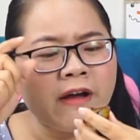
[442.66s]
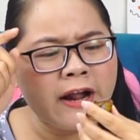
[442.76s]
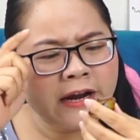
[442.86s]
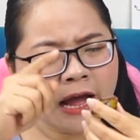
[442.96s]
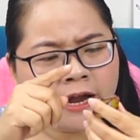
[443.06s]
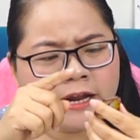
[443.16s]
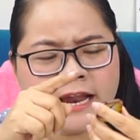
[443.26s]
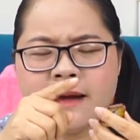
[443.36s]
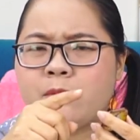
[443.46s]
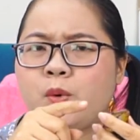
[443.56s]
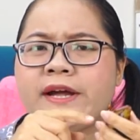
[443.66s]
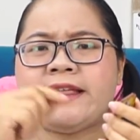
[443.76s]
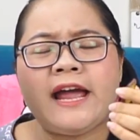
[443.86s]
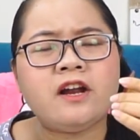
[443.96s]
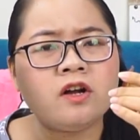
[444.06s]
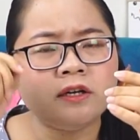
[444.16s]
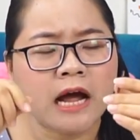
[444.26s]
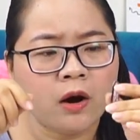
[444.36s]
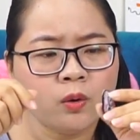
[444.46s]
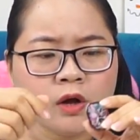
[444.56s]
và đây là một cái thẻ đơn
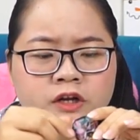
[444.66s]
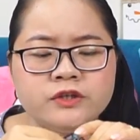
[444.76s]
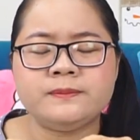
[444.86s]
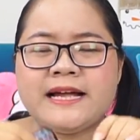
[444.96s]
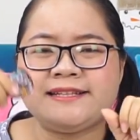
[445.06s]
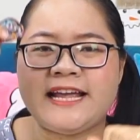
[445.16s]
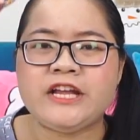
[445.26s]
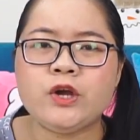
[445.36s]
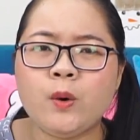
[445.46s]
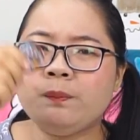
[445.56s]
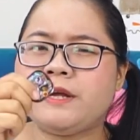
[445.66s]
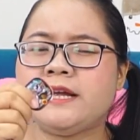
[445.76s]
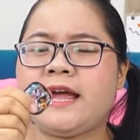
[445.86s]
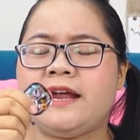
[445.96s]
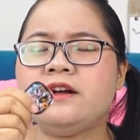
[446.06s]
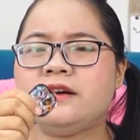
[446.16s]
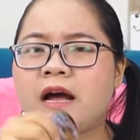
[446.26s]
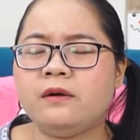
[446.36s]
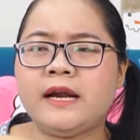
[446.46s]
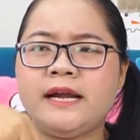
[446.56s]
đấu chúng ta sẽ dùng cái thẻ đơn
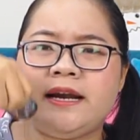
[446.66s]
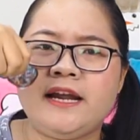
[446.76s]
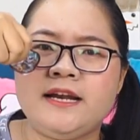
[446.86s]
đấu này để